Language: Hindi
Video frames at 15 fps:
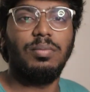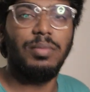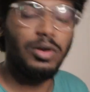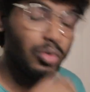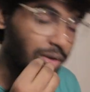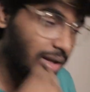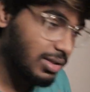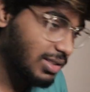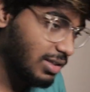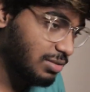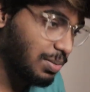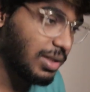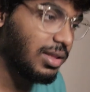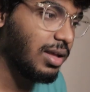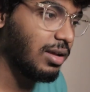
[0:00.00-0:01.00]
मेरे को ये
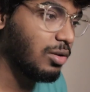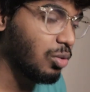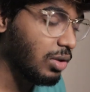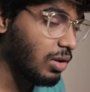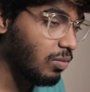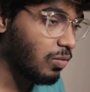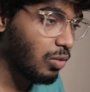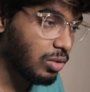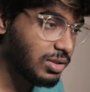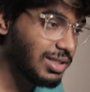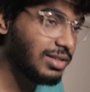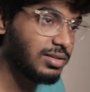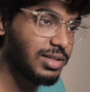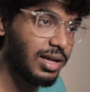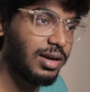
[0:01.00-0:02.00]
चीज़ पता है क्योंकि वो
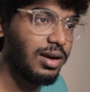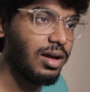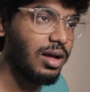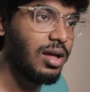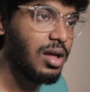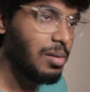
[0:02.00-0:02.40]
चीज़ करना